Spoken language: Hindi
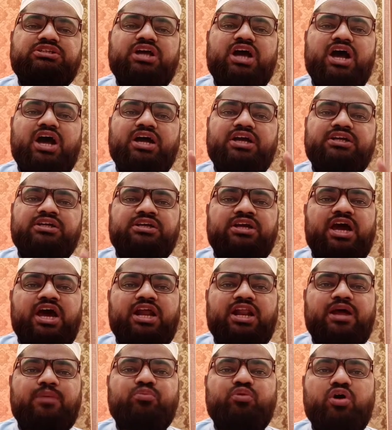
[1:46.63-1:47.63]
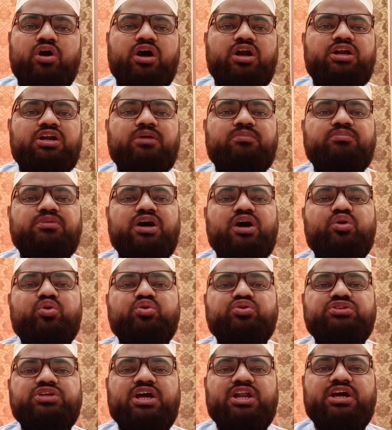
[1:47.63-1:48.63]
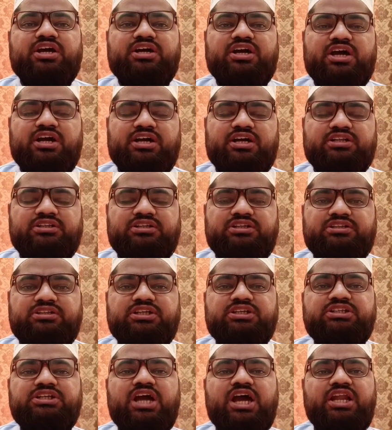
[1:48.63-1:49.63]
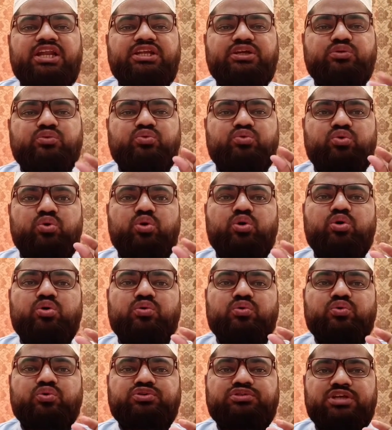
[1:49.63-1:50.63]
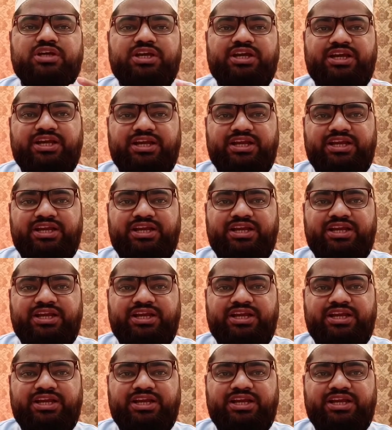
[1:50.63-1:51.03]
या ग्यारह मुहर्रम का रोज़ा रखा करते थे यानी दो रोज़े